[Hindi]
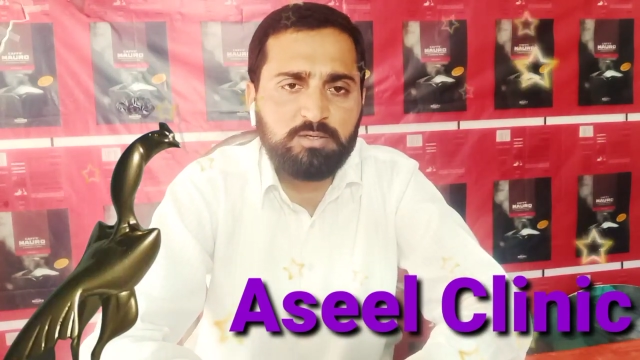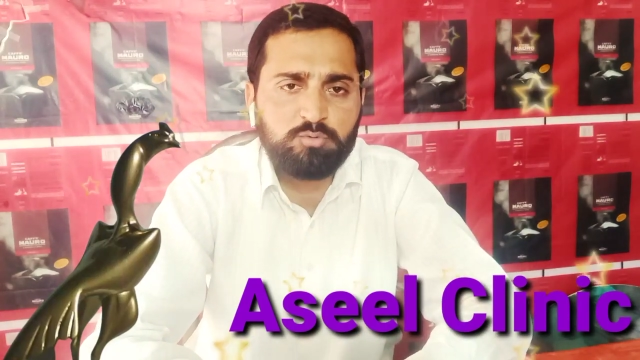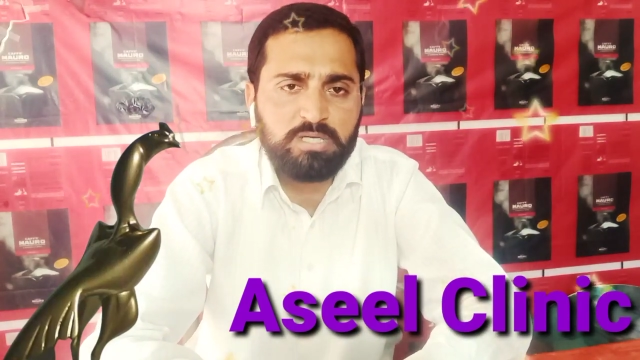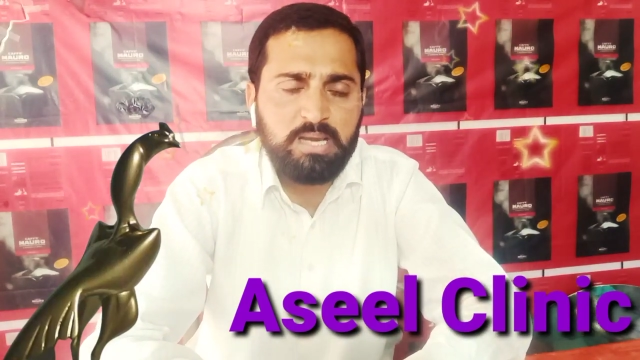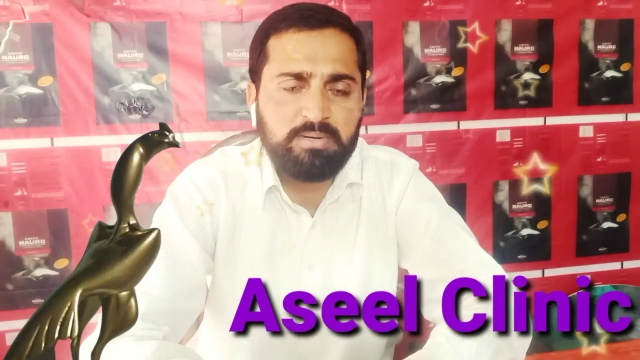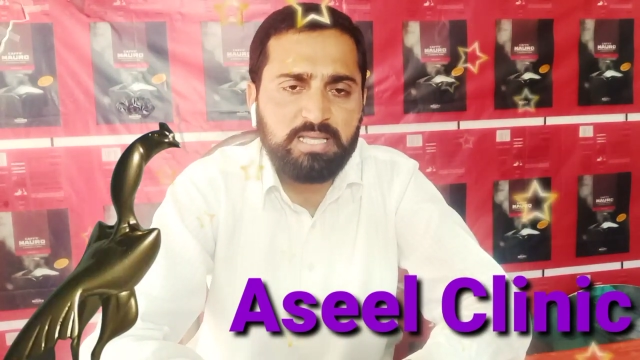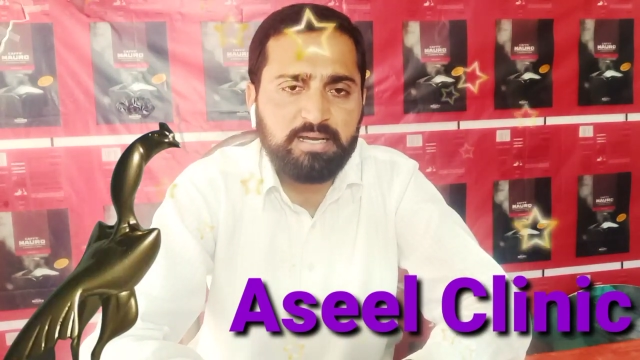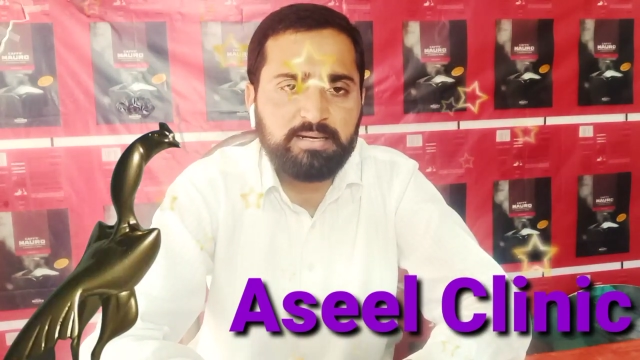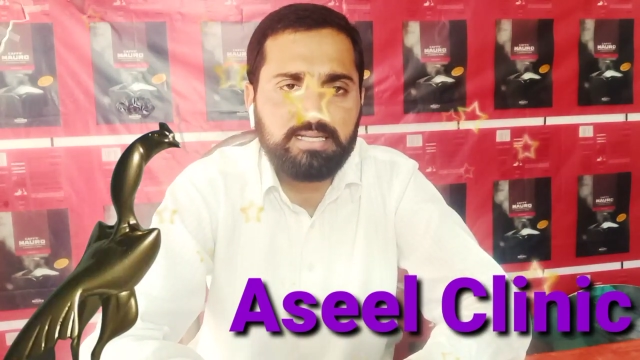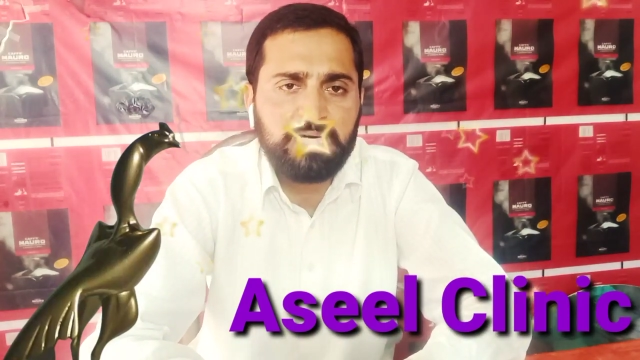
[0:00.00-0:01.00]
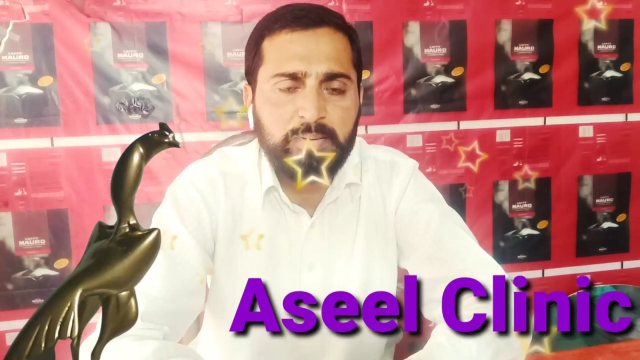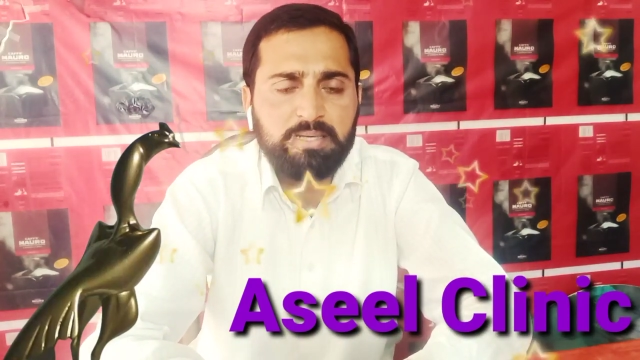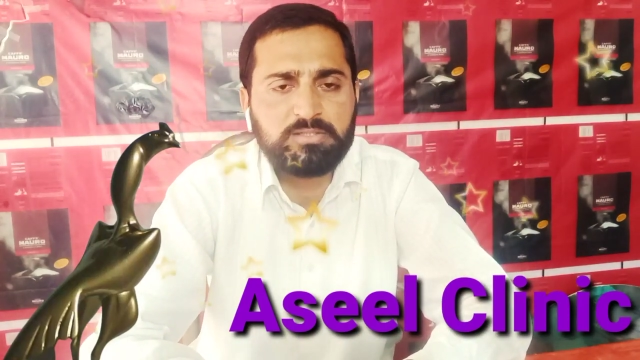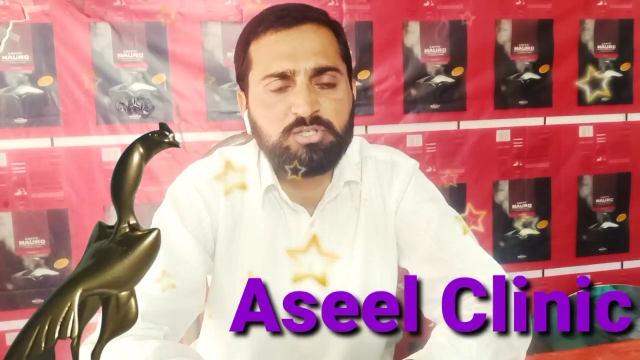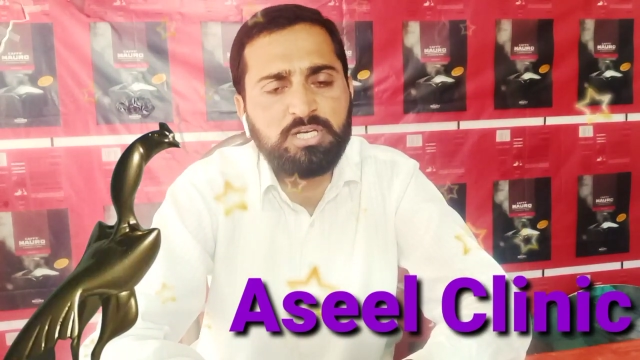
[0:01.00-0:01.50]
उसके लिए आपने क्या करना है जनाब
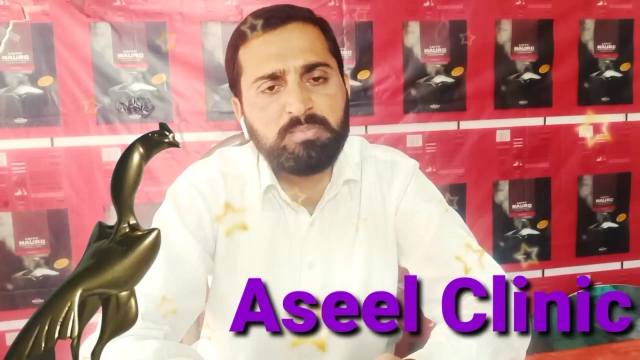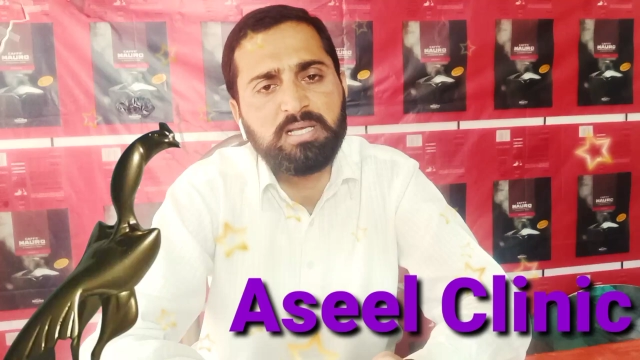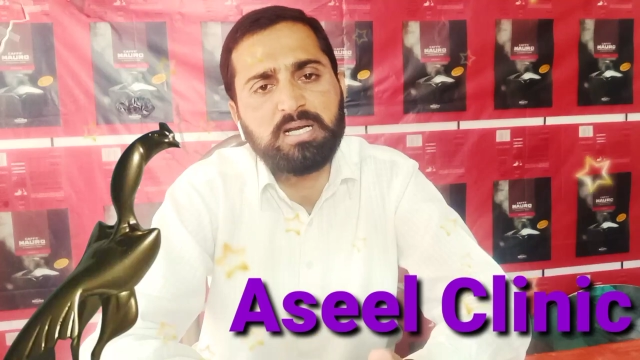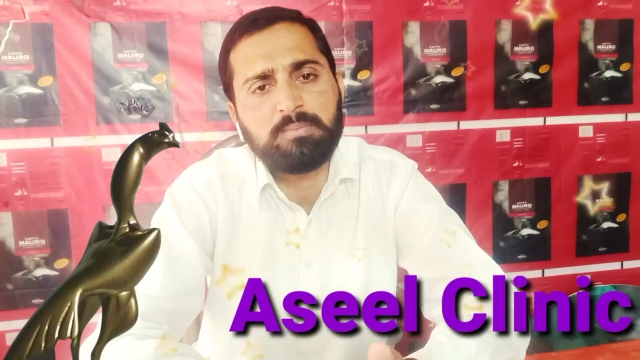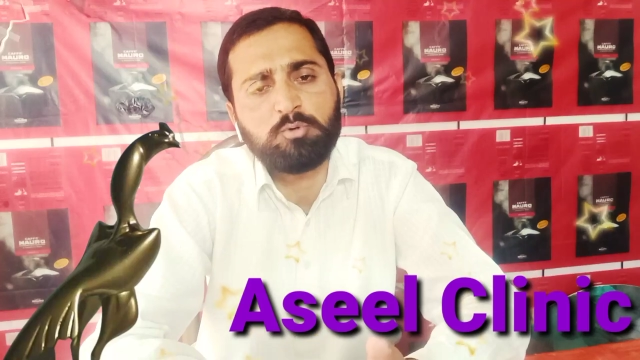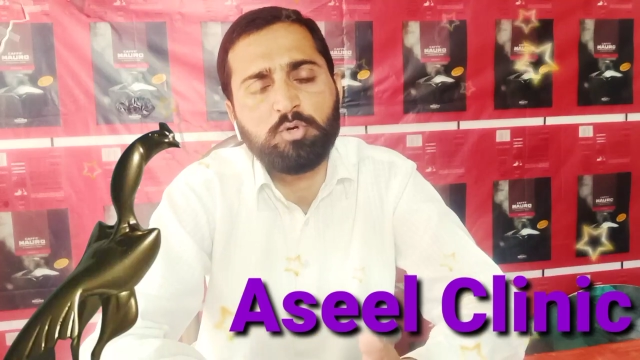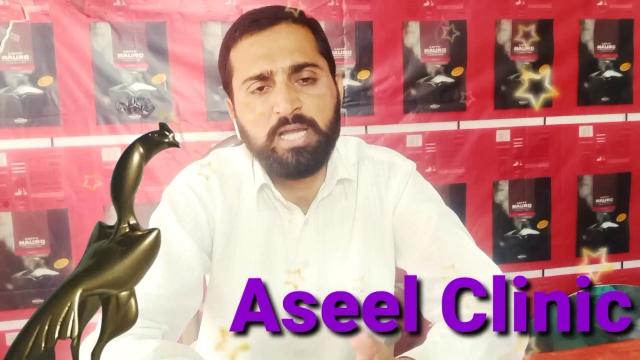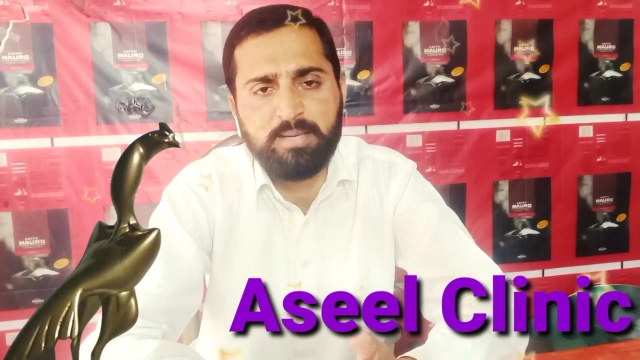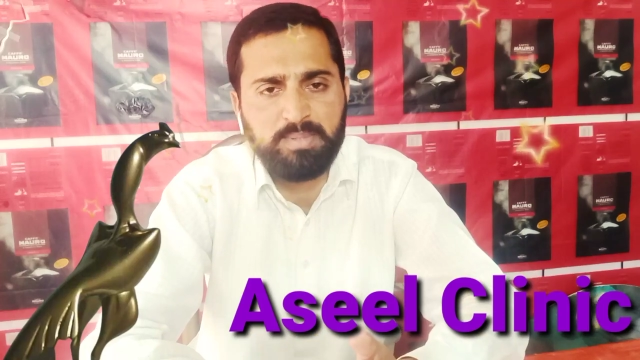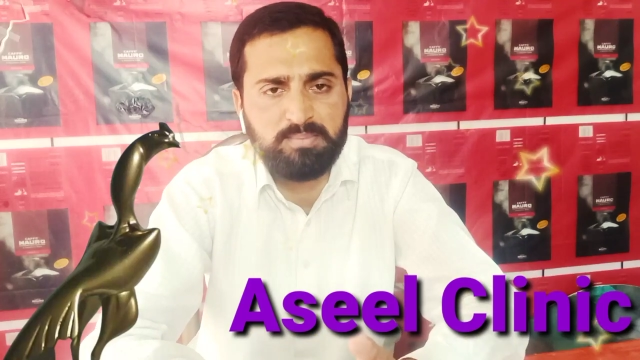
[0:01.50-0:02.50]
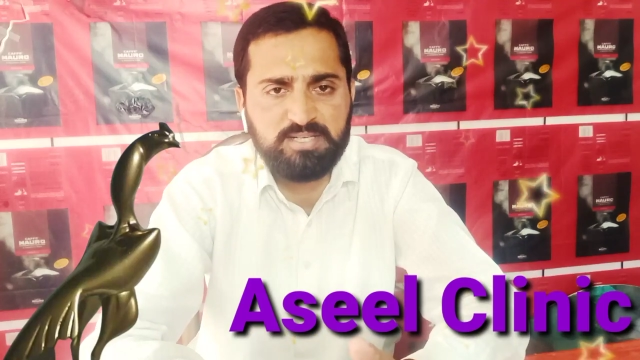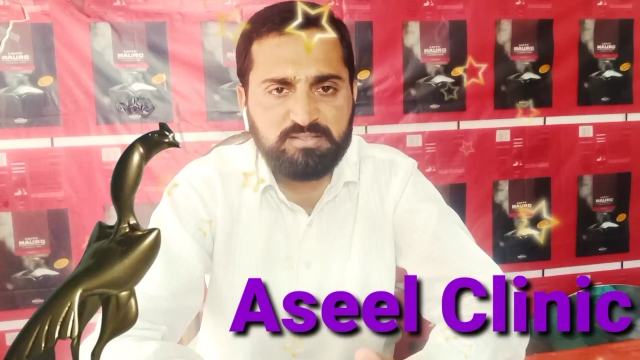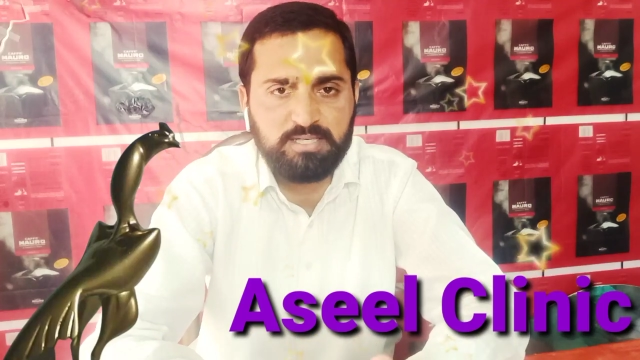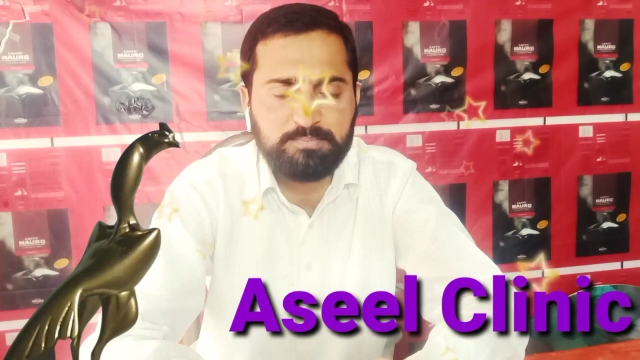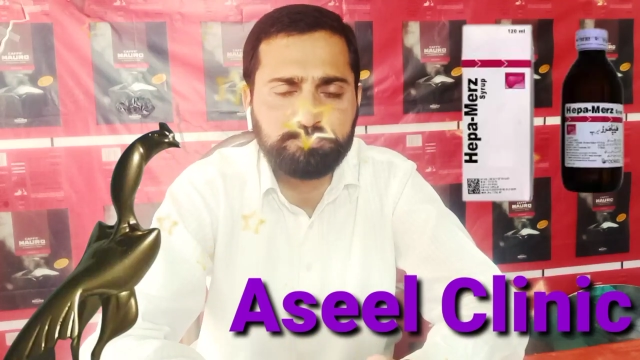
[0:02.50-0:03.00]
एक सिरम मिलेगा आपको हैपा
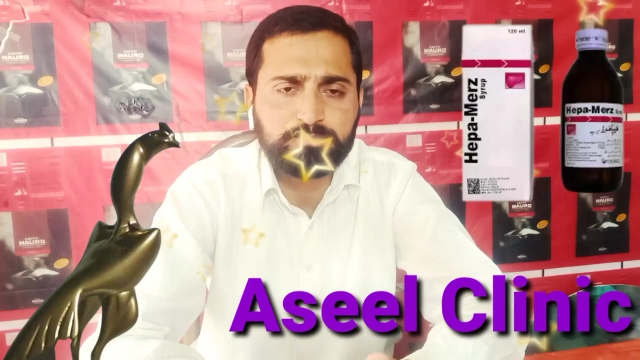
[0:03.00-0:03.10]
मर्ज़ का